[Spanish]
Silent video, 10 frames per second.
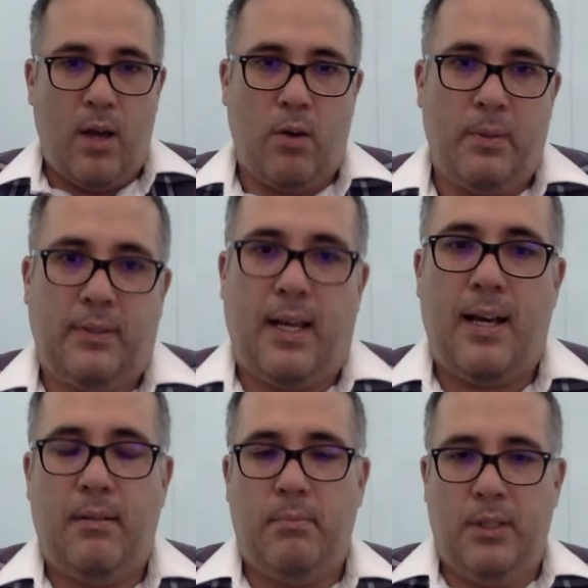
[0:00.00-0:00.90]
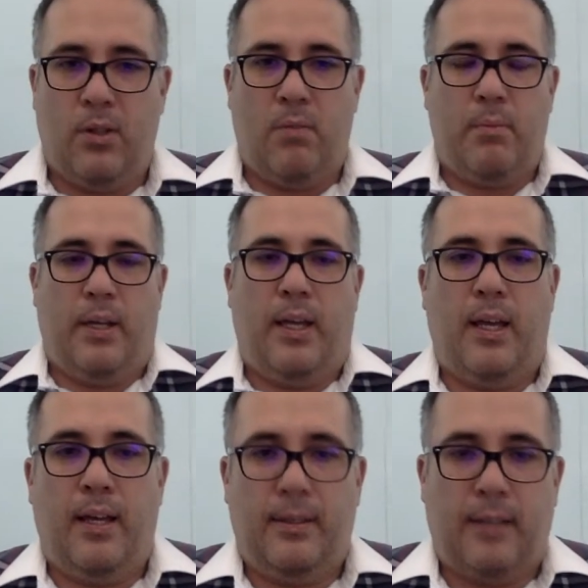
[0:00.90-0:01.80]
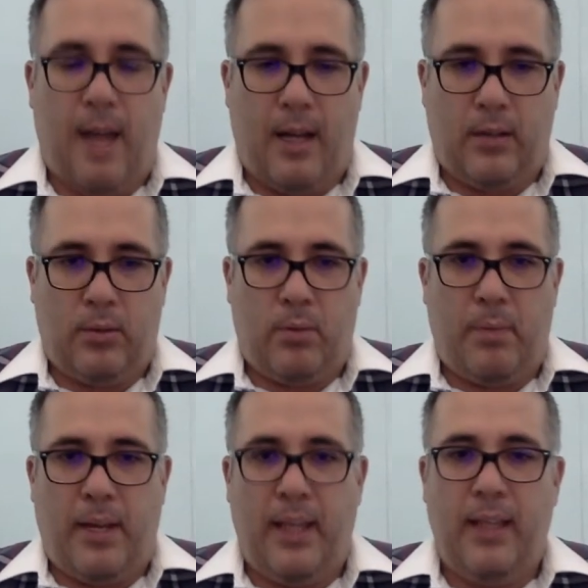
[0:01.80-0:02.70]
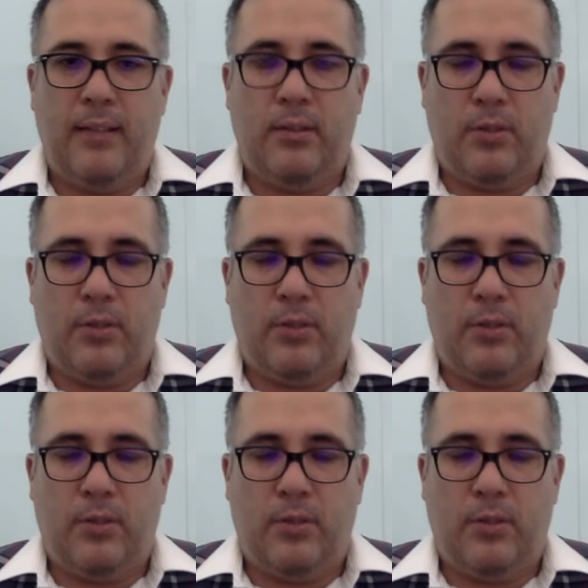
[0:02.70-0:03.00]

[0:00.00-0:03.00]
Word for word: ¿Cómo están? Mi nombre es Arturo Paredes.